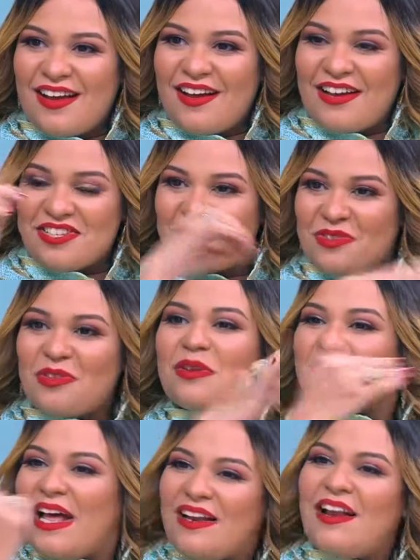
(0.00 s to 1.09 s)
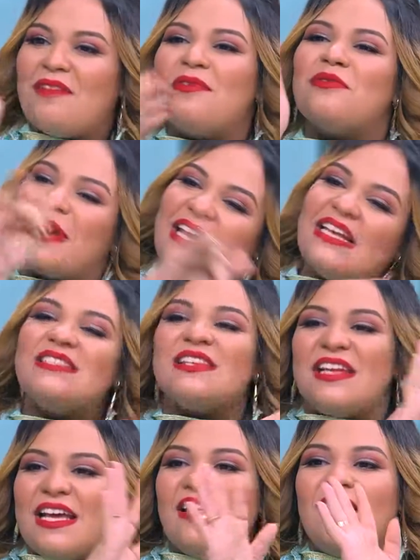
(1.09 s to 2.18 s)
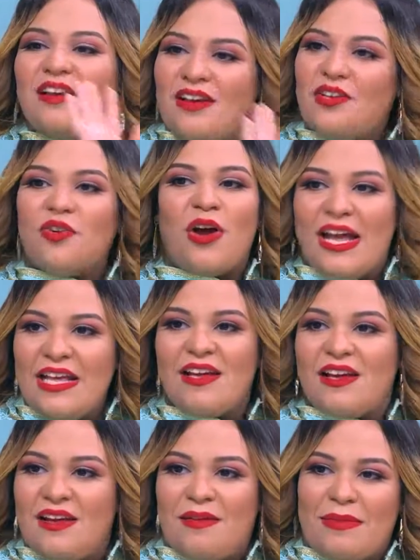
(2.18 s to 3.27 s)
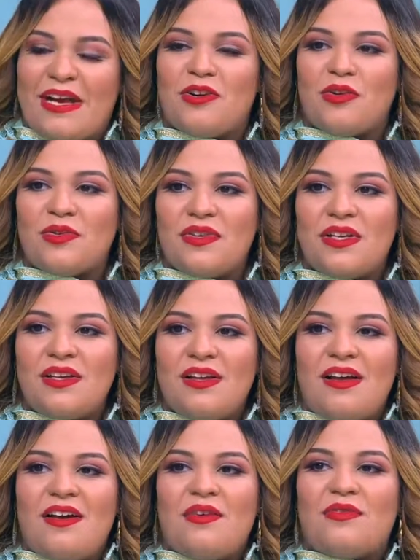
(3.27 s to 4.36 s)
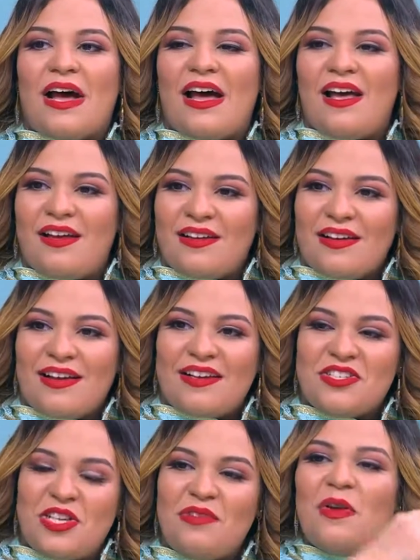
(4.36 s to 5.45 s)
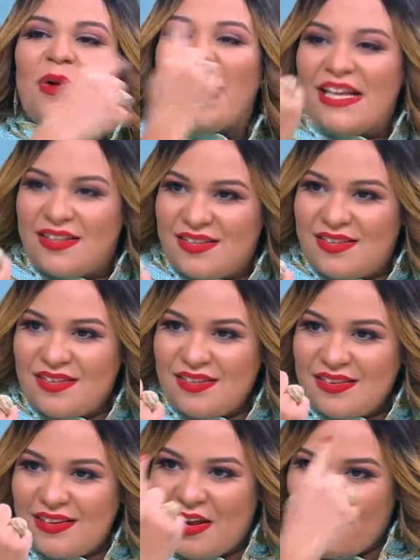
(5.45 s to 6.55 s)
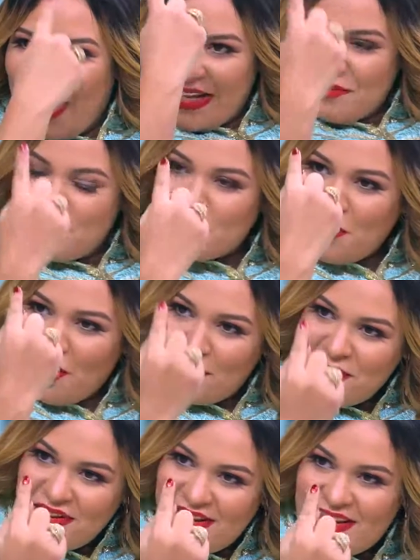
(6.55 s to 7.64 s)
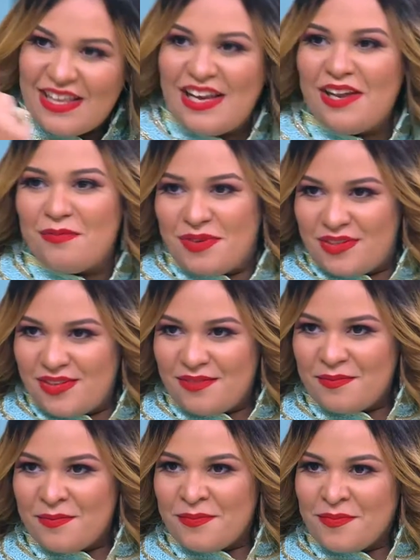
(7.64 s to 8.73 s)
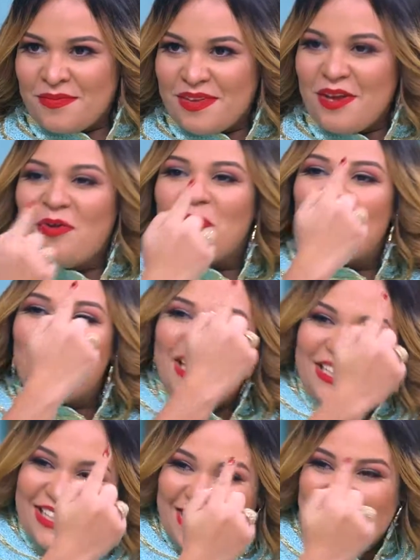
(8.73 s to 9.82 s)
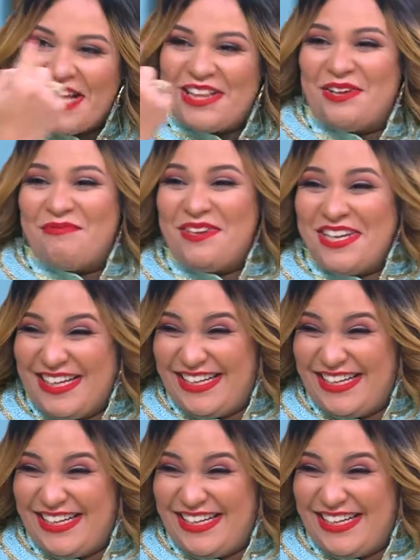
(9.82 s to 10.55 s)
عشان قلت له طب تعالى اطلع البيت وبعد كده ننزل ايه نروح اي مكان نقعد فيه فشريف الوحيد الوحيد من صحابي اللي طلع البيت والوحيد اللي اتقدم لي